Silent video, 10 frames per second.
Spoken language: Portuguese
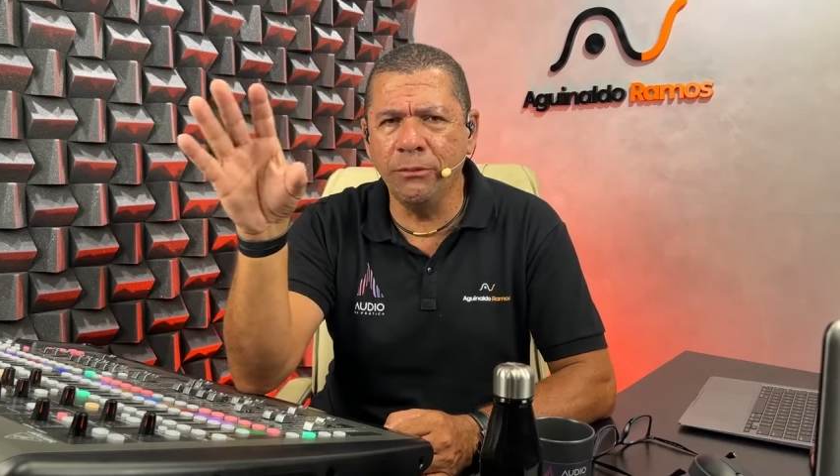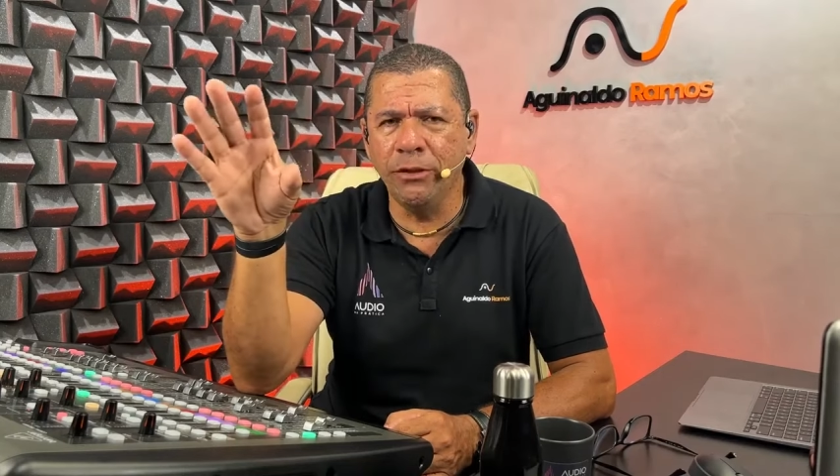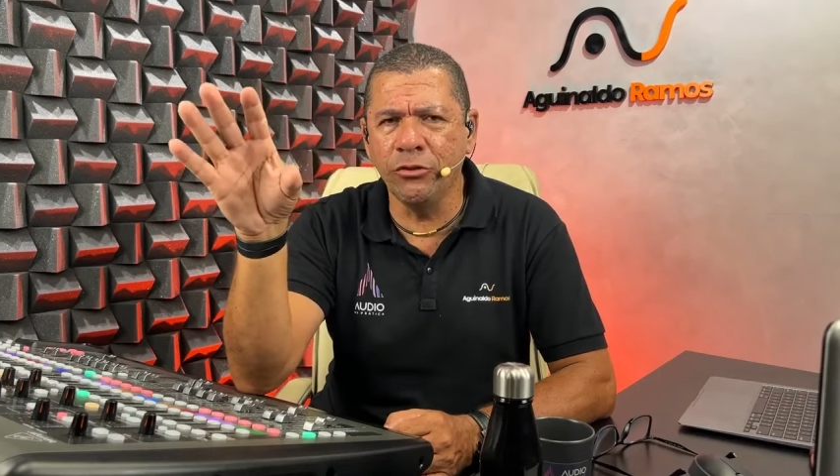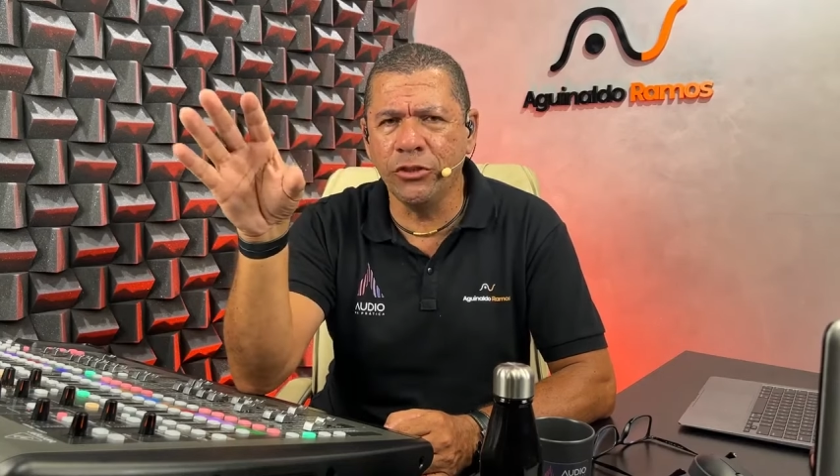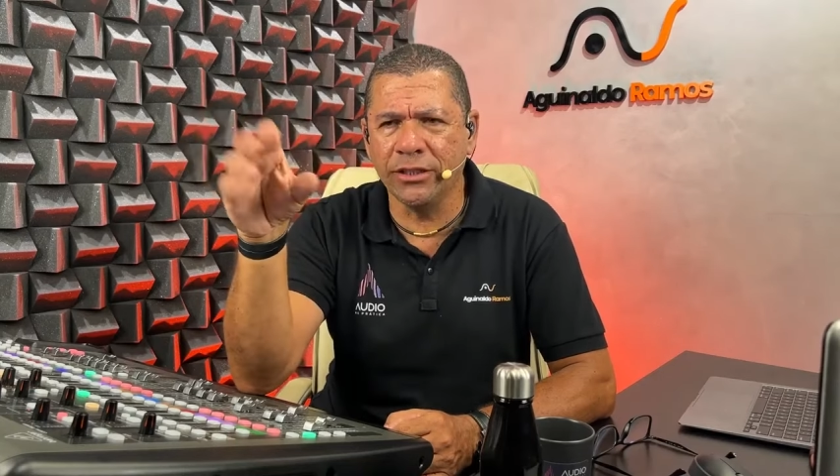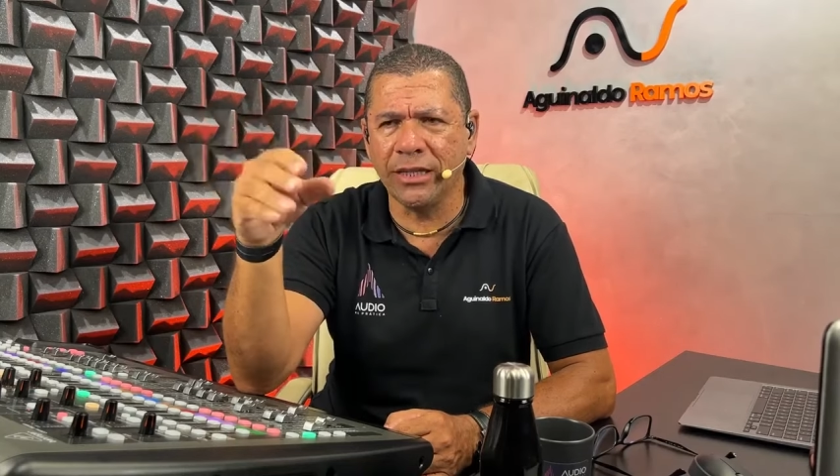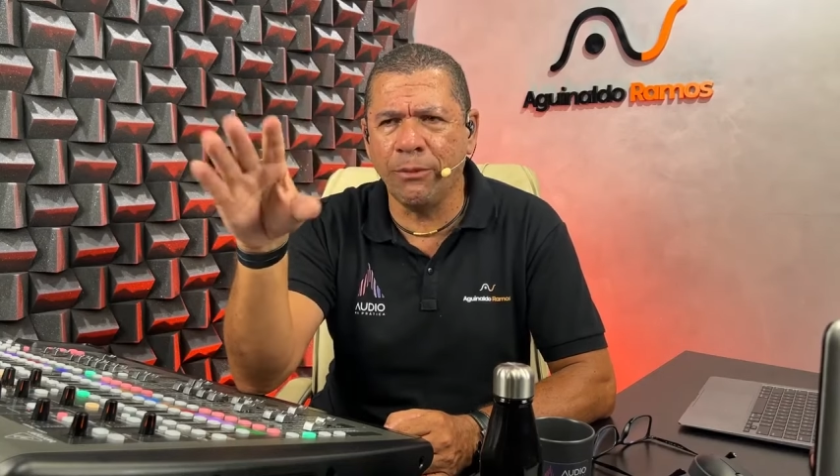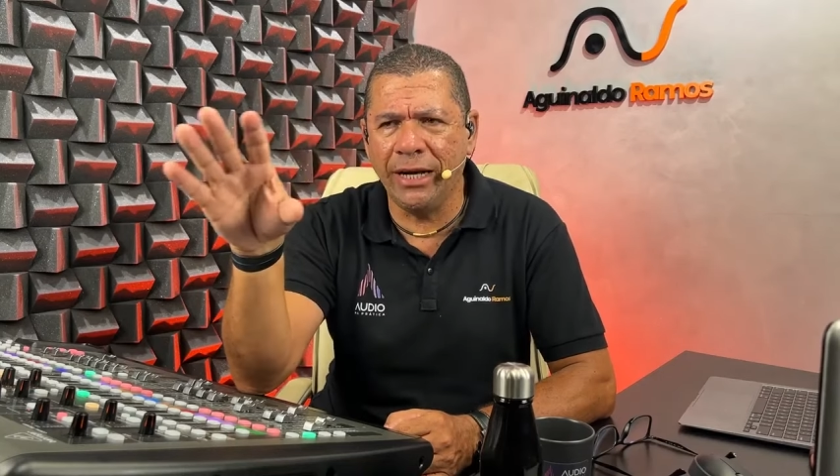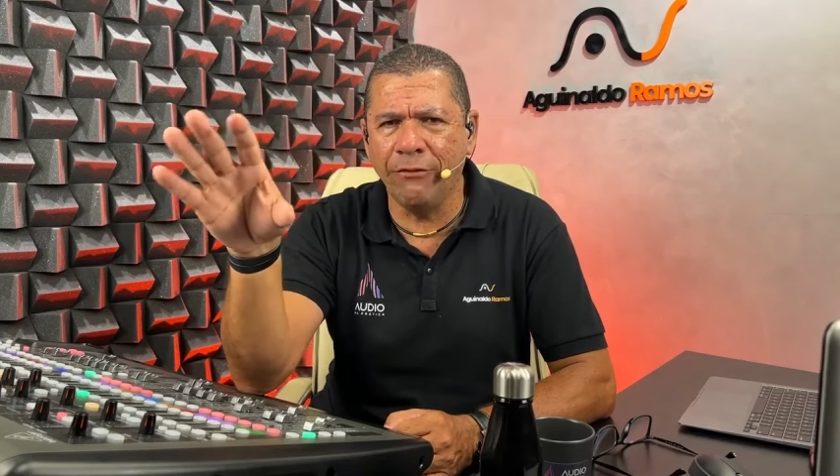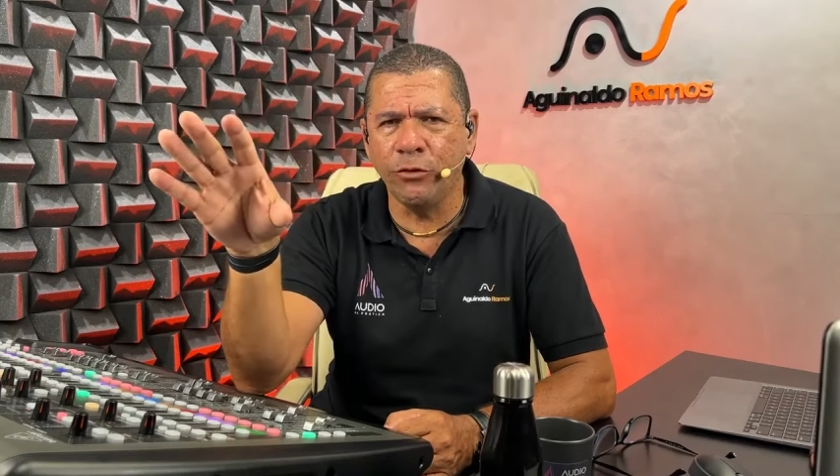amigos que
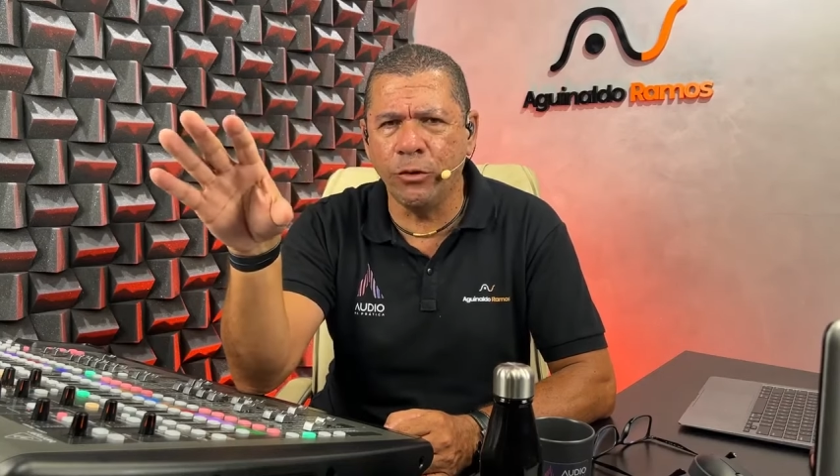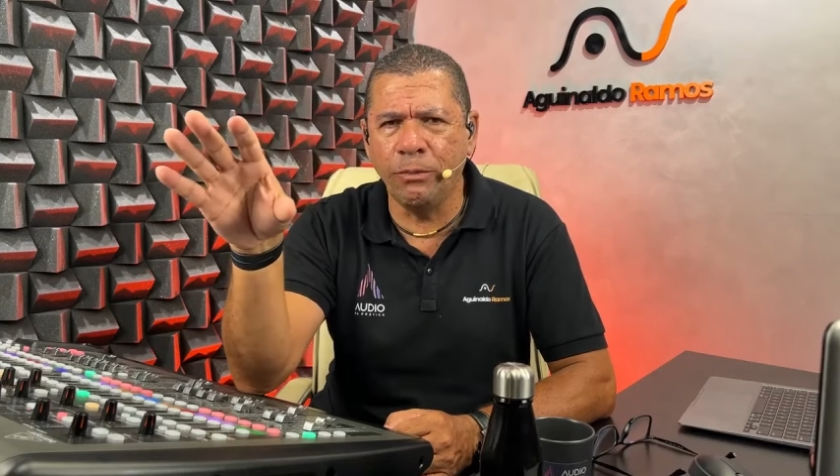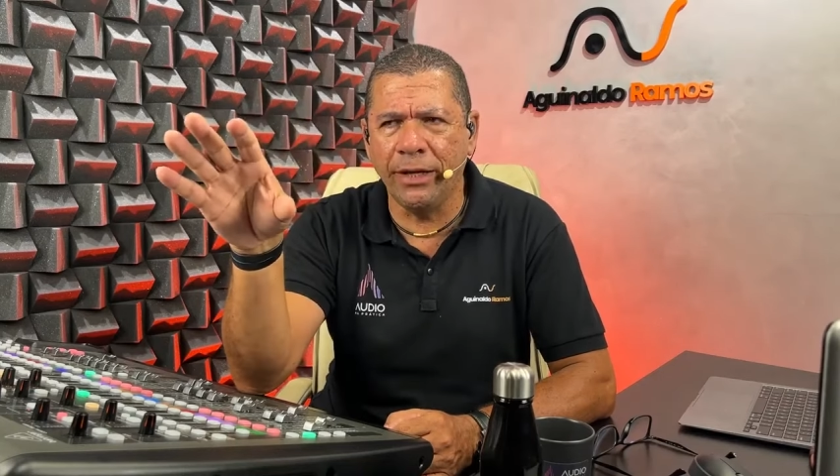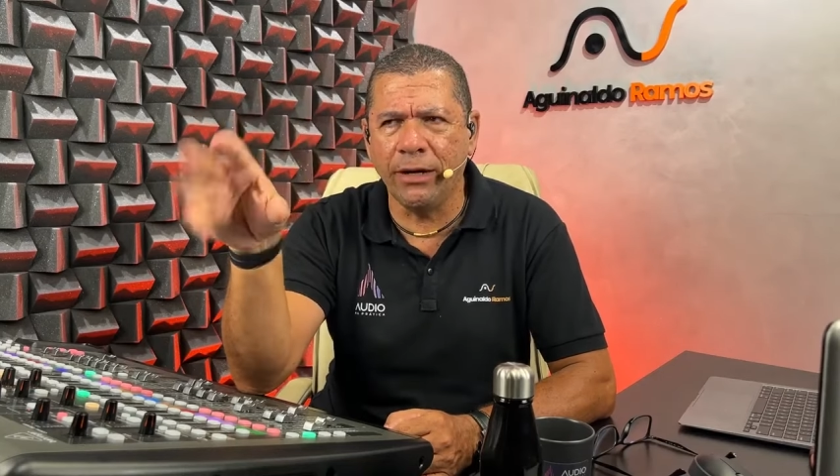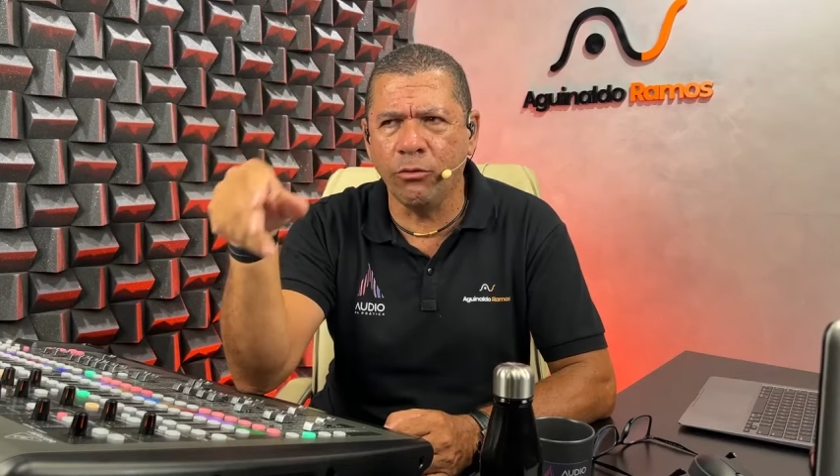trabalhavam no PA,